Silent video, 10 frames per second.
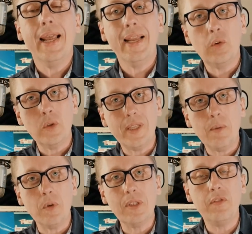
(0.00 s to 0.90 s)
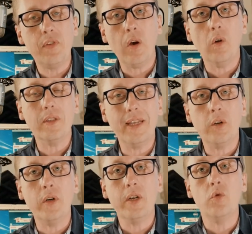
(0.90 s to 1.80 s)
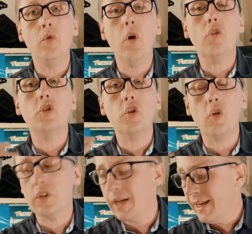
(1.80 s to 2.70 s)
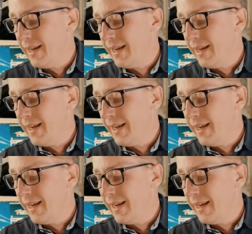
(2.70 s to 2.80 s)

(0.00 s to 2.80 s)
est totalement différente et que les couleurs changent.